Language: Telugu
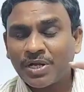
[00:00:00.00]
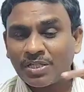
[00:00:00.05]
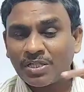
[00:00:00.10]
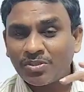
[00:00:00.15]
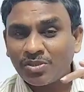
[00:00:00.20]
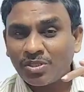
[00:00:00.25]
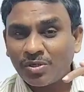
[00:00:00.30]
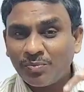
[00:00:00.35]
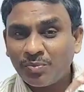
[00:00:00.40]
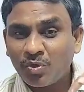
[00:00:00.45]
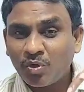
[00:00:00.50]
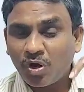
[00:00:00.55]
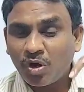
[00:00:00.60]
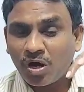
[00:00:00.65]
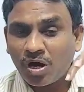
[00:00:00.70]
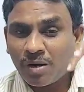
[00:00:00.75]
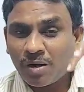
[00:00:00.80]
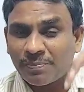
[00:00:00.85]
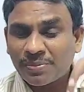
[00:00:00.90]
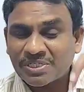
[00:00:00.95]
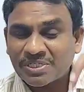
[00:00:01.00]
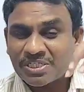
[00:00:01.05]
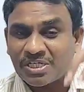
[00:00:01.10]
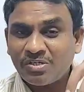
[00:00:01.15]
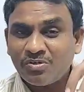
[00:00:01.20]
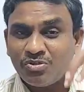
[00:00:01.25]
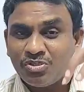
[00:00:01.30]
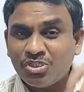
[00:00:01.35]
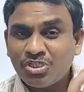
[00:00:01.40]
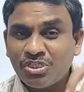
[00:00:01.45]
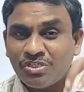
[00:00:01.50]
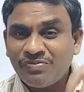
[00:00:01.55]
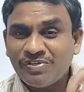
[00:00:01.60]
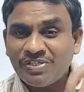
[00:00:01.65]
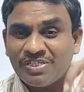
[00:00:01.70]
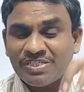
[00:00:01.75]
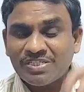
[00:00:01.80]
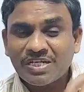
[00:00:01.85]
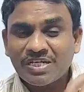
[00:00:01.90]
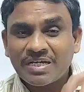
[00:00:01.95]
ప్రాంతంలో ఆ ప్రజలు
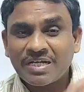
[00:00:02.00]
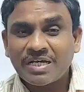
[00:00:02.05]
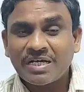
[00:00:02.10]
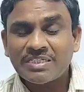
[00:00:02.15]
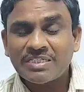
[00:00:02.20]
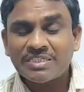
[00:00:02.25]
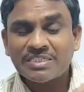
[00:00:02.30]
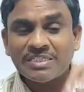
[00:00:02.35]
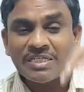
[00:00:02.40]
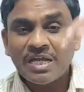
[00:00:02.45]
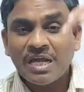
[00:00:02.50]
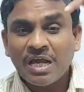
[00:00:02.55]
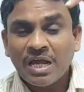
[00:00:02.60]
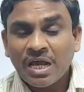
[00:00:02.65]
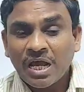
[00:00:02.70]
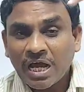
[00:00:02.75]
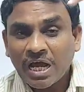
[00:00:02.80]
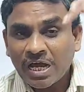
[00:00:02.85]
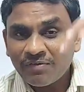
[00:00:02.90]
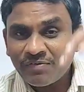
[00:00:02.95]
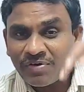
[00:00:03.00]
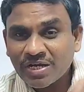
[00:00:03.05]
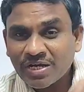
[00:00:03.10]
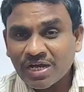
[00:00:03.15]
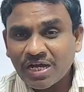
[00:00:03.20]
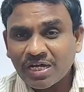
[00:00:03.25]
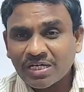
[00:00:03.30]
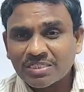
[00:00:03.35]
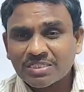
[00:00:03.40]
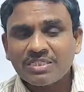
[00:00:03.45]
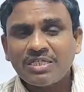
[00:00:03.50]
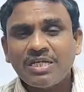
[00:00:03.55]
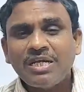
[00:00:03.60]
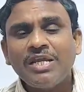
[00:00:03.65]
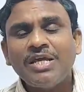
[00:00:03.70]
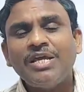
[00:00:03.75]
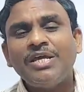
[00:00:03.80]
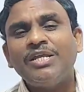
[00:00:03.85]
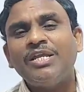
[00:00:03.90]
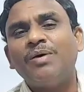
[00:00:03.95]
జీవించడానికి అవకాశం
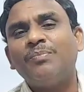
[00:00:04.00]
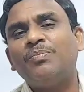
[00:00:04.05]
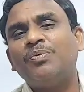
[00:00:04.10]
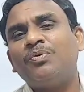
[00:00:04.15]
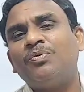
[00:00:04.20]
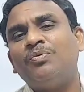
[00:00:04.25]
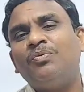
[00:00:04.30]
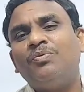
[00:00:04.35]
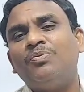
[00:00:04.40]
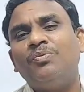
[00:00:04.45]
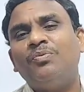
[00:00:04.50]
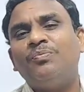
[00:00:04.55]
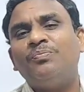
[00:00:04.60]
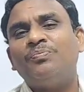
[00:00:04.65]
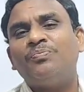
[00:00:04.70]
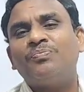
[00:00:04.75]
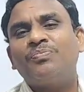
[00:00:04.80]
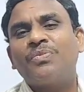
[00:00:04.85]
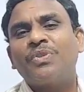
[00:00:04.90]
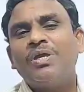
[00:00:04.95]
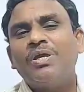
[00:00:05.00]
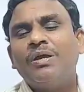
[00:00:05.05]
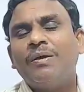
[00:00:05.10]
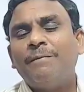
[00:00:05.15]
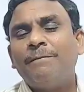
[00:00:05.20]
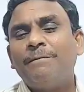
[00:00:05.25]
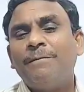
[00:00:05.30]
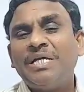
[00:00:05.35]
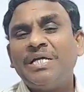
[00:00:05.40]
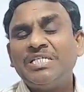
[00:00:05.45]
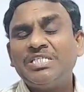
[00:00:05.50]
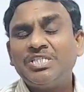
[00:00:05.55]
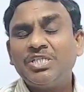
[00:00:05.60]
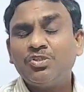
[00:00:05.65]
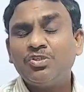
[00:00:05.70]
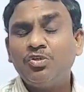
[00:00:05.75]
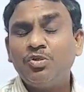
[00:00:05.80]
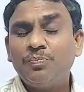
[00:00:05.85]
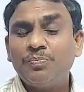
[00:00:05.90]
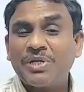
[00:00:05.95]
లేనప్పుడు
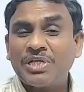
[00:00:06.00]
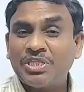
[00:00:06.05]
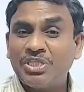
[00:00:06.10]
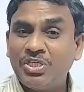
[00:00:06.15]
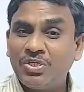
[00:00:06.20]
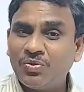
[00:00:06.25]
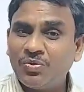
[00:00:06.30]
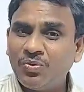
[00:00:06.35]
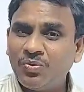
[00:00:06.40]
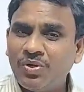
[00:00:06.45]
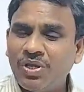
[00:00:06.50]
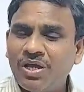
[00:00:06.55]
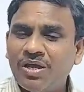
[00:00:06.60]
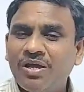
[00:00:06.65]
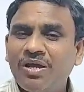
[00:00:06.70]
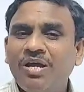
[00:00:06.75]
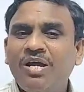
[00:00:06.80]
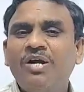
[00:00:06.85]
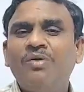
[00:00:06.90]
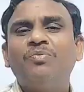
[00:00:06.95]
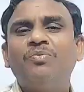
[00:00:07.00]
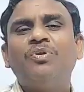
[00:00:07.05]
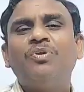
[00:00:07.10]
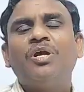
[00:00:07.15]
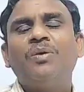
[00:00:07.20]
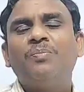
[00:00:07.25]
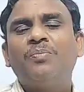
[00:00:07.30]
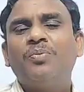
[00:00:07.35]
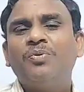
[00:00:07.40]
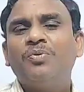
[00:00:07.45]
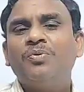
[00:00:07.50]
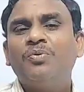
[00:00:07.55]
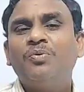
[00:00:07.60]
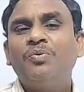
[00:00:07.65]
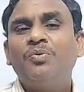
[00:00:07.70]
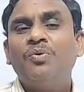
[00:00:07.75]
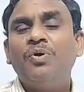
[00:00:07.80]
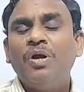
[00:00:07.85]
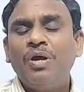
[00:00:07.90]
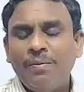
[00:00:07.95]
పరిస్థితులు ప్రతికూలంగా ఉన్నప్పుడు
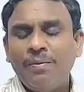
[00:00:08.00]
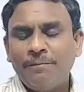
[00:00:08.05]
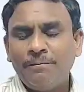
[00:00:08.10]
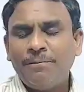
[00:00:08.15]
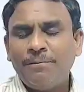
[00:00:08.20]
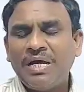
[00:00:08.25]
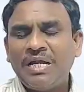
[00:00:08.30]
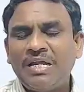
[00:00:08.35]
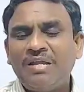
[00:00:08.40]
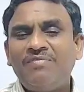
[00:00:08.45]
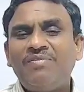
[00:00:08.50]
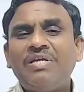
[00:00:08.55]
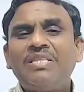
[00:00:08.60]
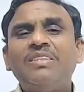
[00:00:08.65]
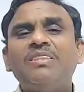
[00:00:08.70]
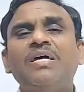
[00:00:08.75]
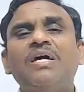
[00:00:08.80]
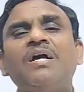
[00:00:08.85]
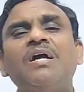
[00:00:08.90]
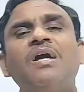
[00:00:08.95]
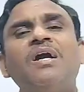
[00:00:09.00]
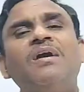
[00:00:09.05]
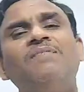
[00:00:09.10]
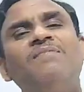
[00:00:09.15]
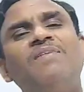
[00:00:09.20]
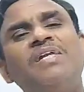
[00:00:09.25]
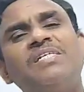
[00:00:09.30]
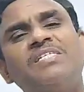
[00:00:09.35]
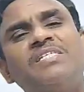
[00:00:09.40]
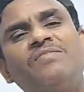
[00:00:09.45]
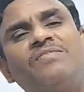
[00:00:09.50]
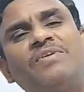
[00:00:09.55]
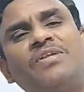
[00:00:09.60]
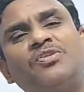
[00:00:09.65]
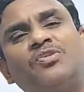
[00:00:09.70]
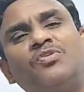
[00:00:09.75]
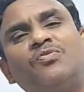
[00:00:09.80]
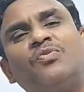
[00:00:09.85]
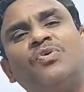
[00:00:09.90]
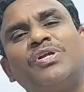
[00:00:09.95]
బలవంతంగా వలస
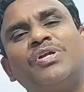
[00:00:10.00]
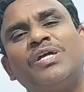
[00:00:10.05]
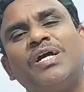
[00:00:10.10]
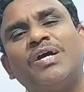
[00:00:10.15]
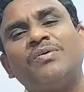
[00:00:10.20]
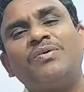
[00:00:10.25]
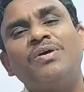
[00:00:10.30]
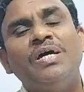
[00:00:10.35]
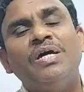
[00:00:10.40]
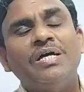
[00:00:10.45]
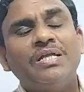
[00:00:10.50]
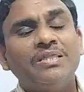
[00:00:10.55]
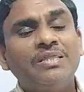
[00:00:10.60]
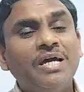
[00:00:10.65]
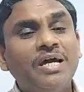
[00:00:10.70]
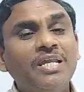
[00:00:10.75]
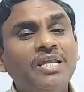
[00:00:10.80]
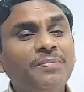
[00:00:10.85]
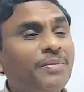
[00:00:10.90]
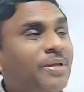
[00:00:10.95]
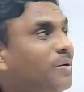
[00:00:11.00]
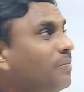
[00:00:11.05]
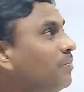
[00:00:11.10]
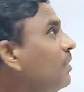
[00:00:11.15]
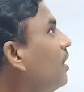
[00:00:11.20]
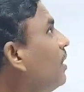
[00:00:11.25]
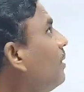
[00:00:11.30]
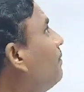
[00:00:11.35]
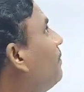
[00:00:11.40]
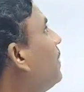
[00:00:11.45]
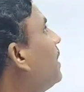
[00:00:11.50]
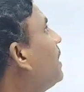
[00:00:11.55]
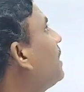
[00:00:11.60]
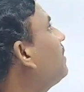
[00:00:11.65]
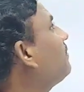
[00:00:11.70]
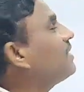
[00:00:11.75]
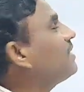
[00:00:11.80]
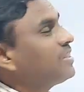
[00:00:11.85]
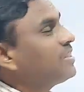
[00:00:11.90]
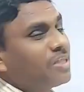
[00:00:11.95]
వెళుతూ ఉంటారు దాన్ని మనం
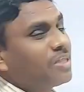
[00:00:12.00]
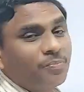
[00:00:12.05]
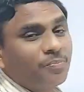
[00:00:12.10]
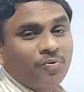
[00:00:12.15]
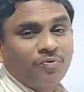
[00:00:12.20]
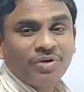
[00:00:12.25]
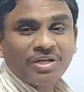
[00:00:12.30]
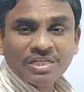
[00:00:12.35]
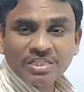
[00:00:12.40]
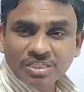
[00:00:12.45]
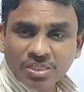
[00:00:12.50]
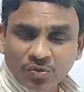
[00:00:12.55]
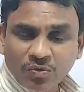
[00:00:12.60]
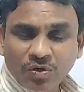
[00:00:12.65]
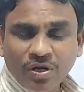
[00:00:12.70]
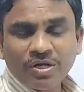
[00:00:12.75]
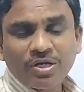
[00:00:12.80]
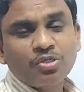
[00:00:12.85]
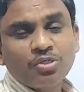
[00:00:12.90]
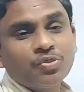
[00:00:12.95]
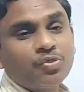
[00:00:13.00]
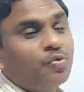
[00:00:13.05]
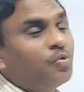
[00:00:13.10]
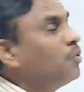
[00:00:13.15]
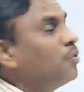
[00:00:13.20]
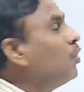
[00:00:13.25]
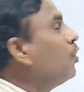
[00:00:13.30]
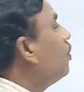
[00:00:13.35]
బలవంతపు వలసలు అనొచ్చును